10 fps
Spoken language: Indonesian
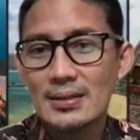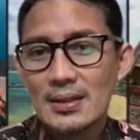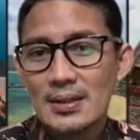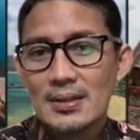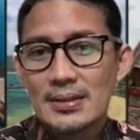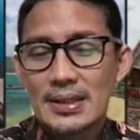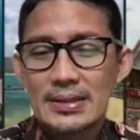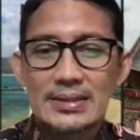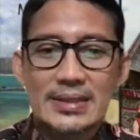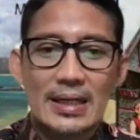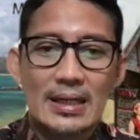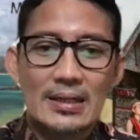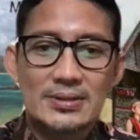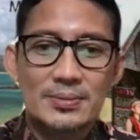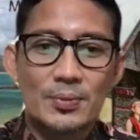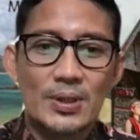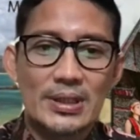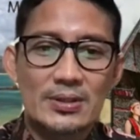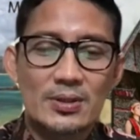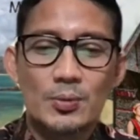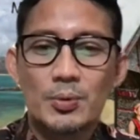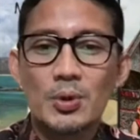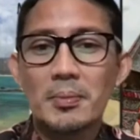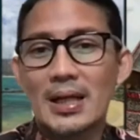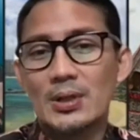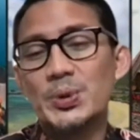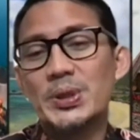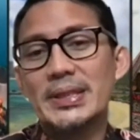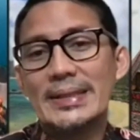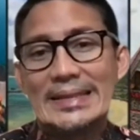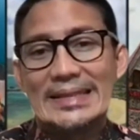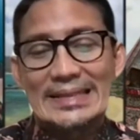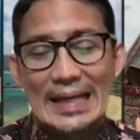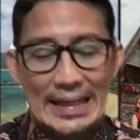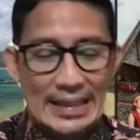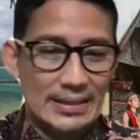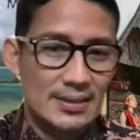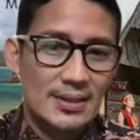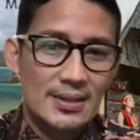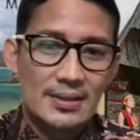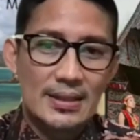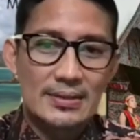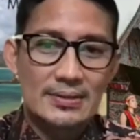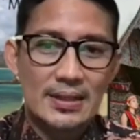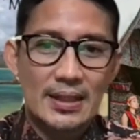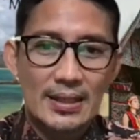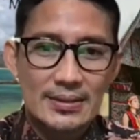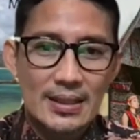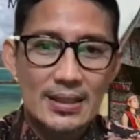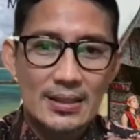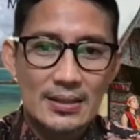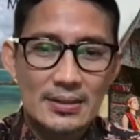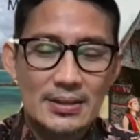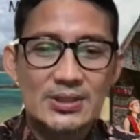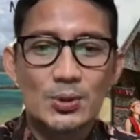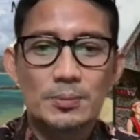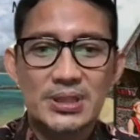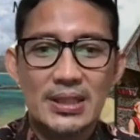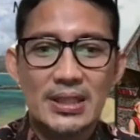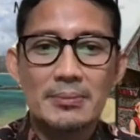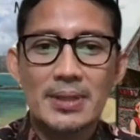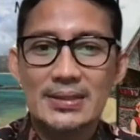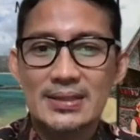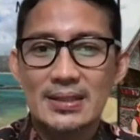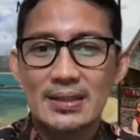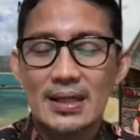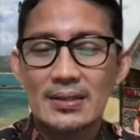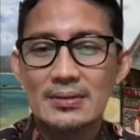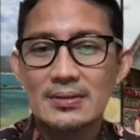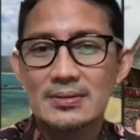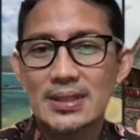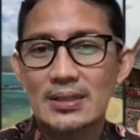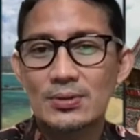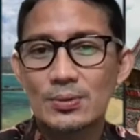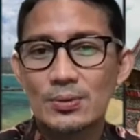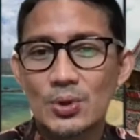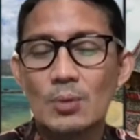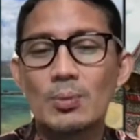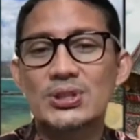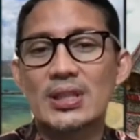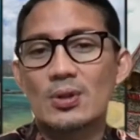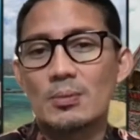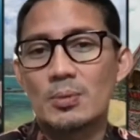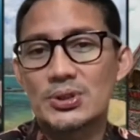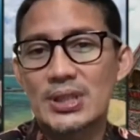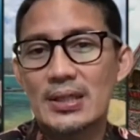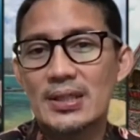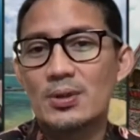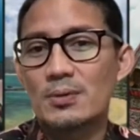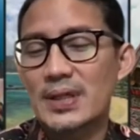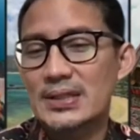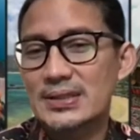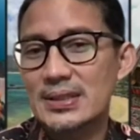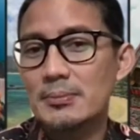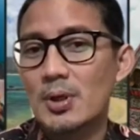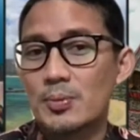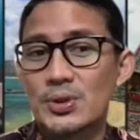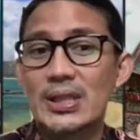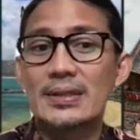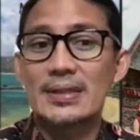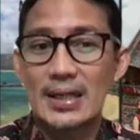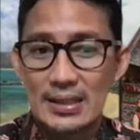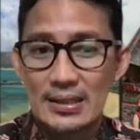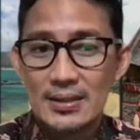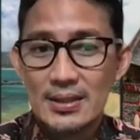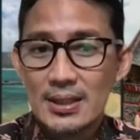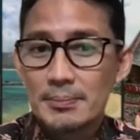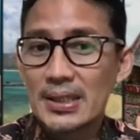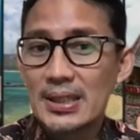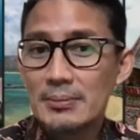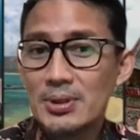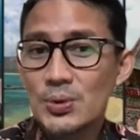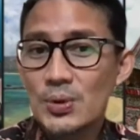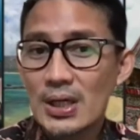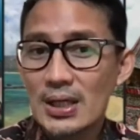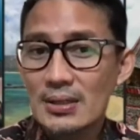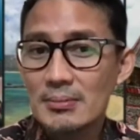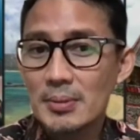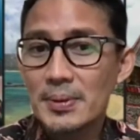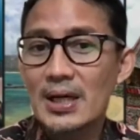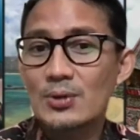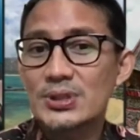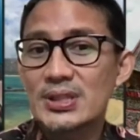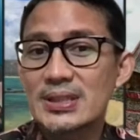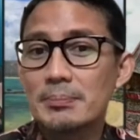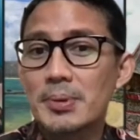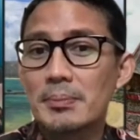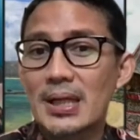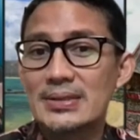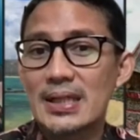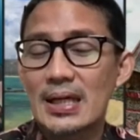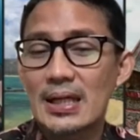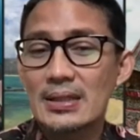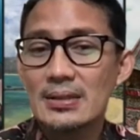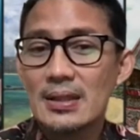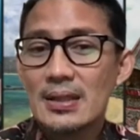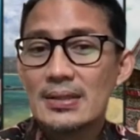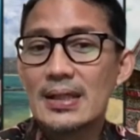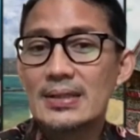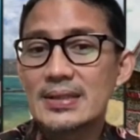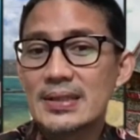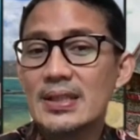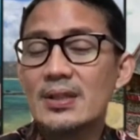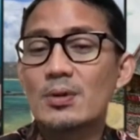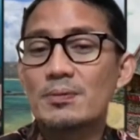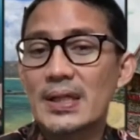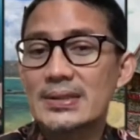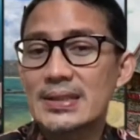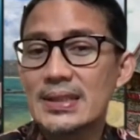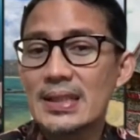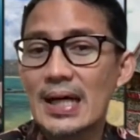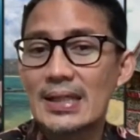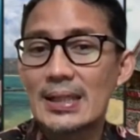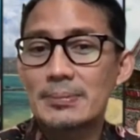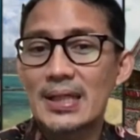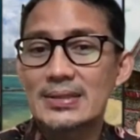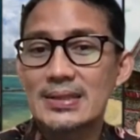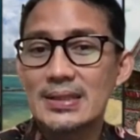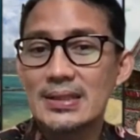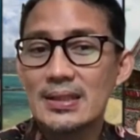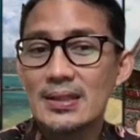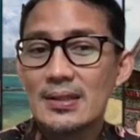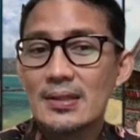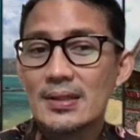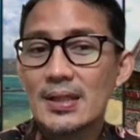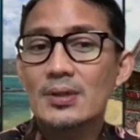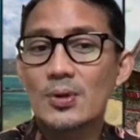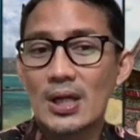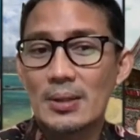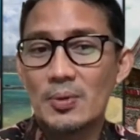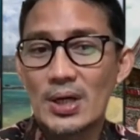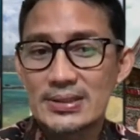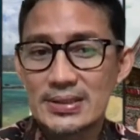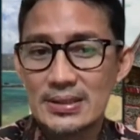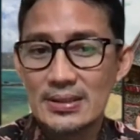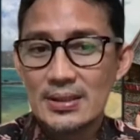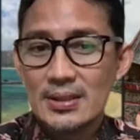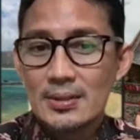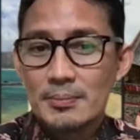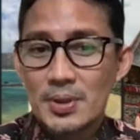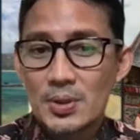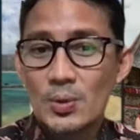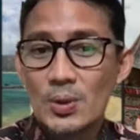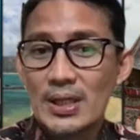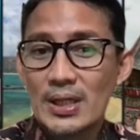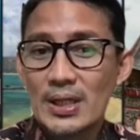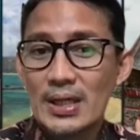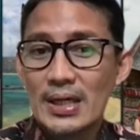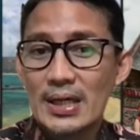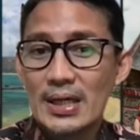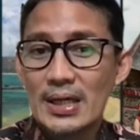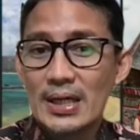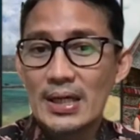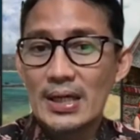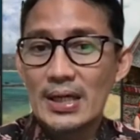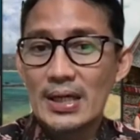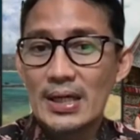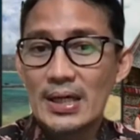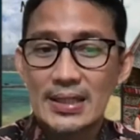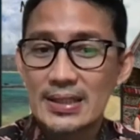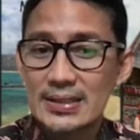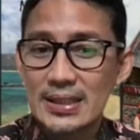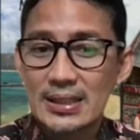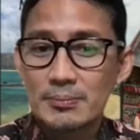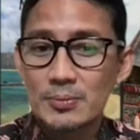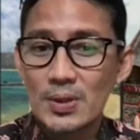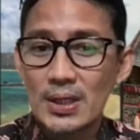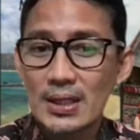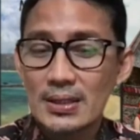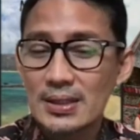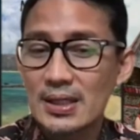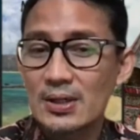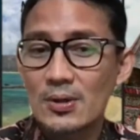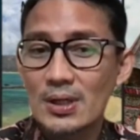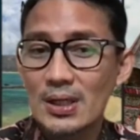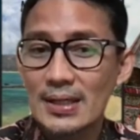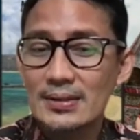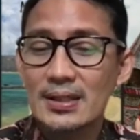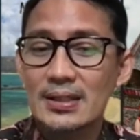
kita sekarang semuanya terhubung melalui digital. Dan ternyata disrupsi ini menghasilkan satu terobosan-terobosan inovasi maupun tantangan. Pandemi juga mempengaruhi sistem pembelajaran dari segi inovasi, adaptasi, dan kolaborasi. Perkuliahan ini yang tadinya tatap muka dengan online ternyata